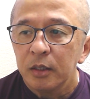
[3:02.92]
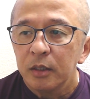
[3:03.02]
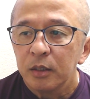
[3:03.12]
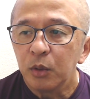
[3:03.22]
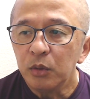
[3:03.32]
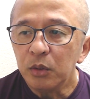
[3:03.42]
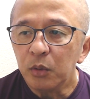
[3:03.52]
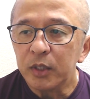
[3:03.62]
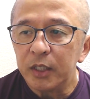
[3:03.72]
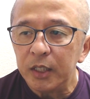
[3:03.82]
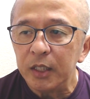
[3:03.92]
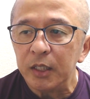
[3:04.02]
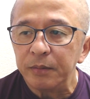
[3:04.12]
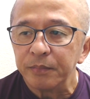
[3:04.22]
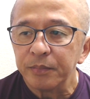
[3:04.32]
そういう時
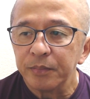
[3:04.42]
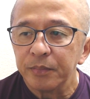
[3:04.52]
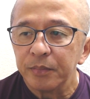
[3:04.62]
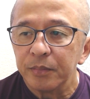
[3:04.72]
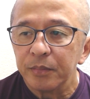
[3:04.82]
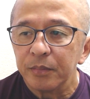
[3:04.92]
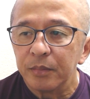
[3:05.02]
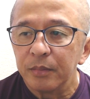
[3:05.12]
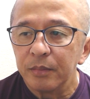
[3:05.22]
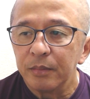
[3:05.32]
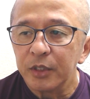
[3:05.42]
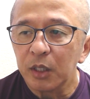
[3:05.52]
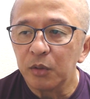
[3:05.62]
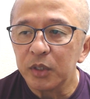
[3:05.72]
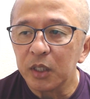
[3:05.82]
に、社
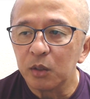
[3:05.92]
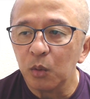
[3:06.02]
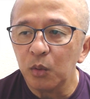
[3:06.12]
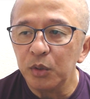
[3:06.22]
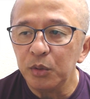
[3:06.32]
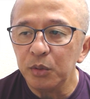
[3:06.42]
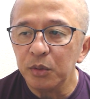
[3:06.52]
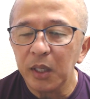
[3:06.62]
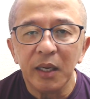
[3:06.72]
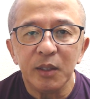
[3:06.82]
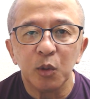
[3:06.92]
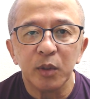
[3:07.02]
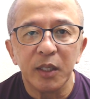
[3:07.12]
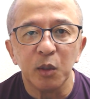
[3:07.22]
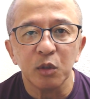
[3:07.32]
労士がどういう態度
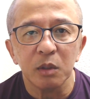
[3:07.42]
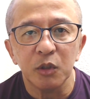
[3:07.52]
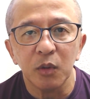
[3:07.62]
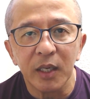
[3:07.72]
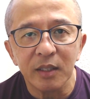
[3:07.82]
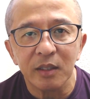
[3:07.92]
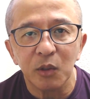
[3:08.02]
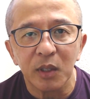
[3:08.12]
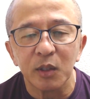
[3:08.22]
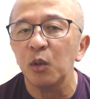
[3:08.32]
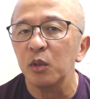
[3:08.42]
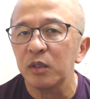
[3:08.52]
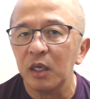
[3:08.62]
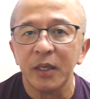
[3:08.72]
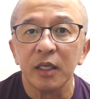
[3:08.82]
で臨むのかっていうのが今日の
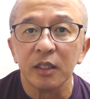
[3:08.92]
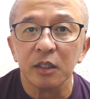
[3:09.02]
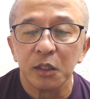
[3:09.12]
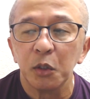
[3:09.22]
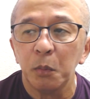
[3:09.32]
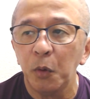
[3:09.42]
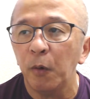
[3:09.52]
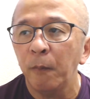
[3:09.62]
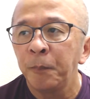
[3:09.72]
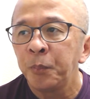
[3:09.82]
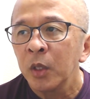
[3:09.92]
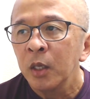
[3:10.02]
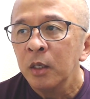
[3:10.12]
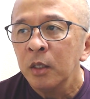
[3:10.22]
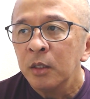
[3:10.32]
テーマなんですけども、
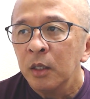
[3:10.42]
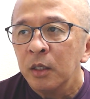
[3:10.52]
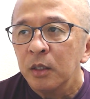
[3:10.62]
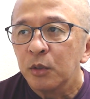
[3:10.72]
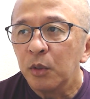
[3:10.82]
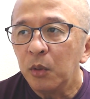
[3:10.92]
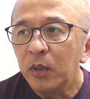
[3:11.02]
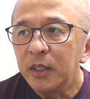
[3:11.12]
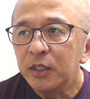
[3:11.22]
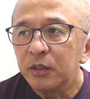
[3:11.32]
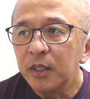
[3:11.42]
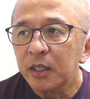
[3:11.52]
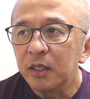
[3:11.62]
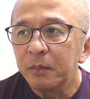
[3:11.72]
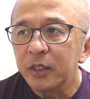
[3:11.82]
それをお話しするに
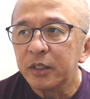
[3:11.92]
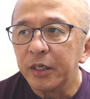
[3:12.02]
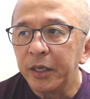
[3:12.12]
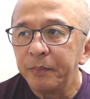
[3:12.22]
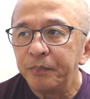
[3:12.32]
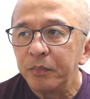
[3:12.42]
あたりましてね、